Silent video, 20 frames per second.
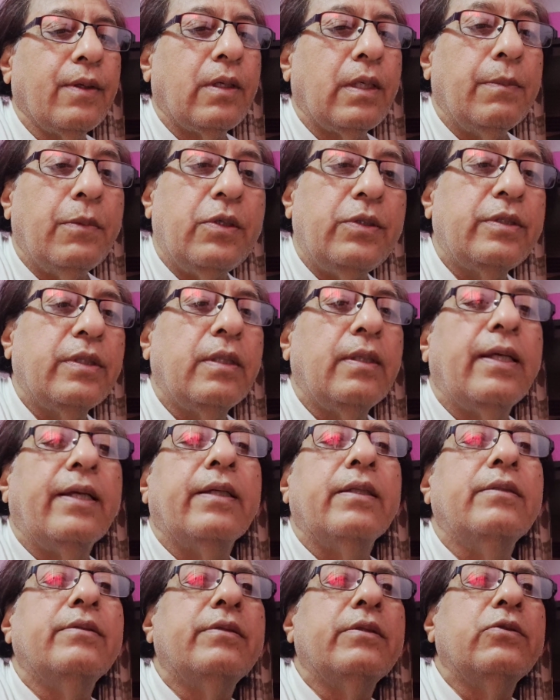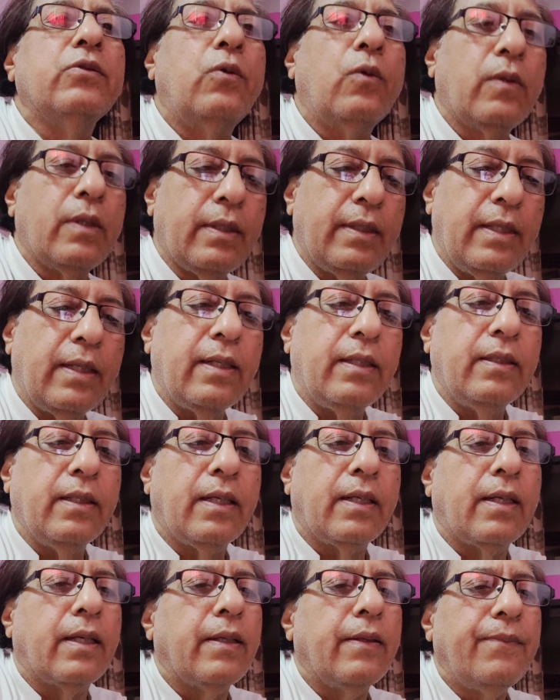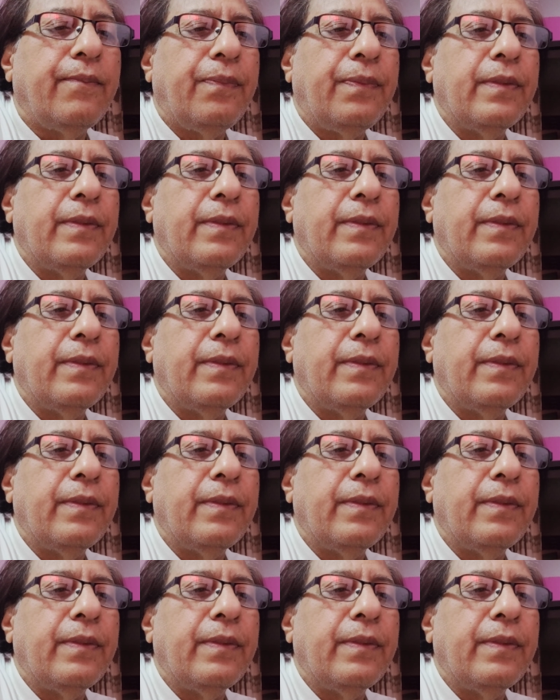कमर्शियल एंगल से जोड़कर देखा जा रहा है